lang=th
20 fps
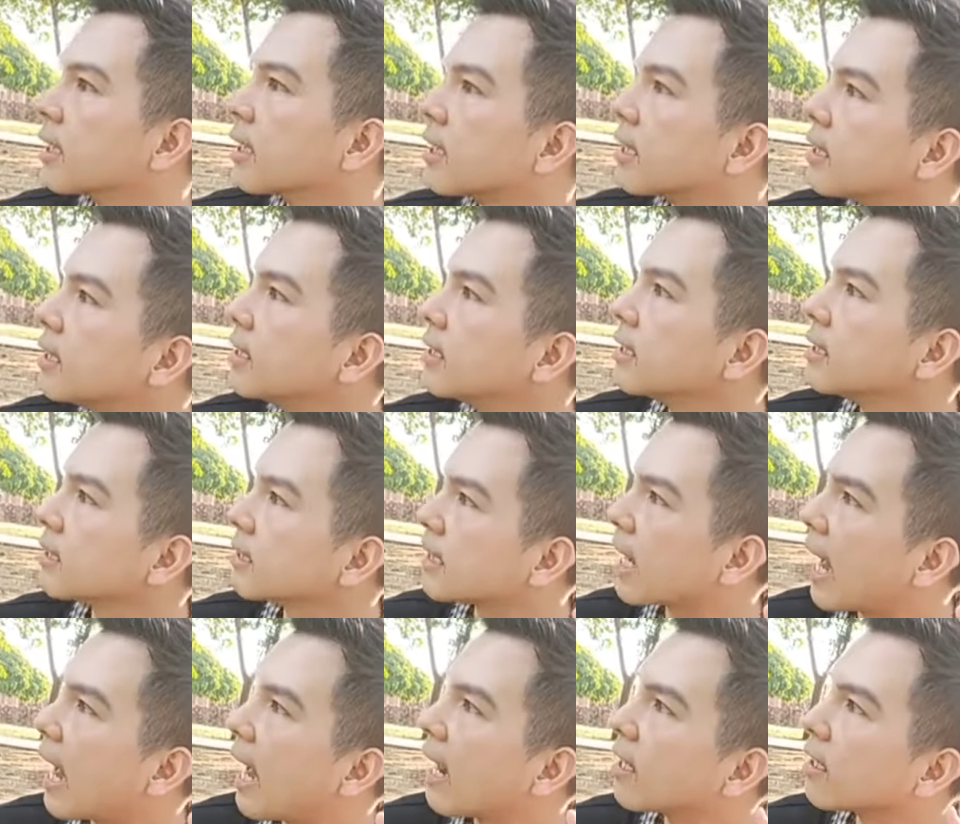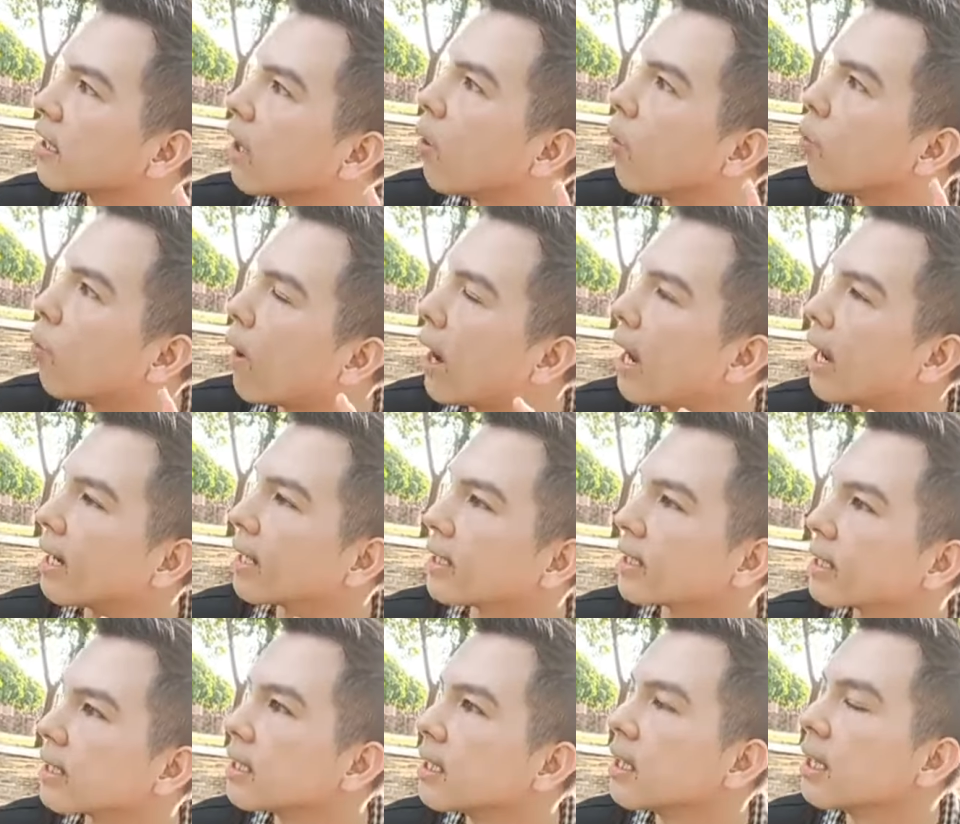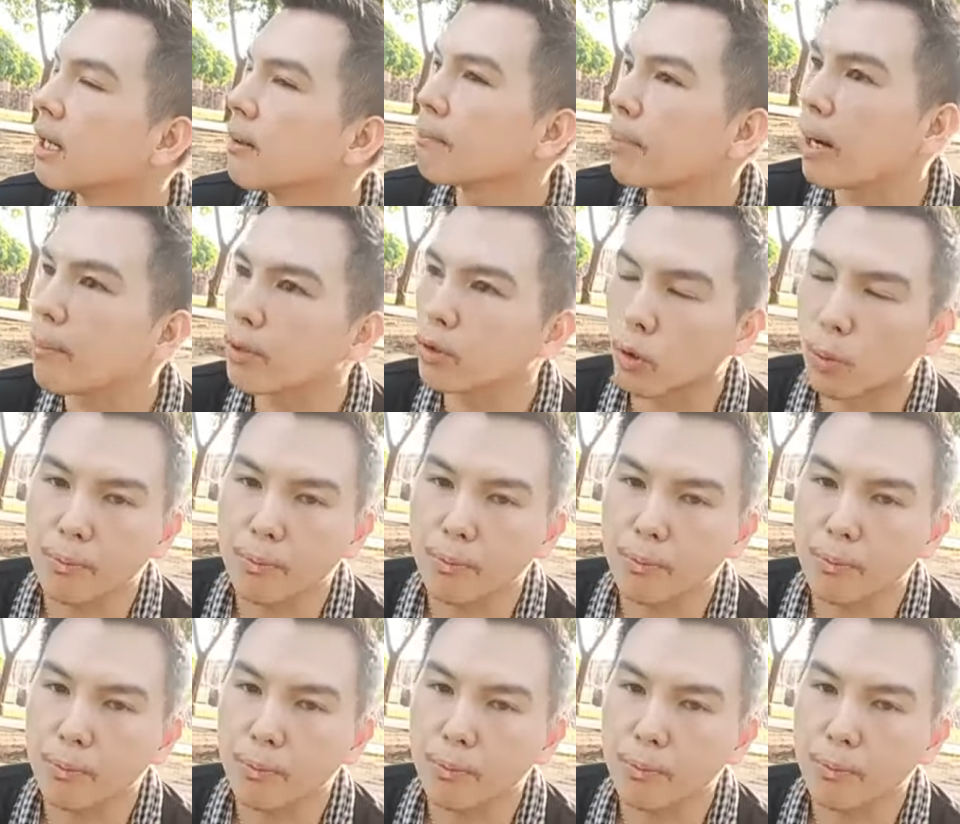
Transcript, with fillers: ครึ่งทางระหว่างพระบ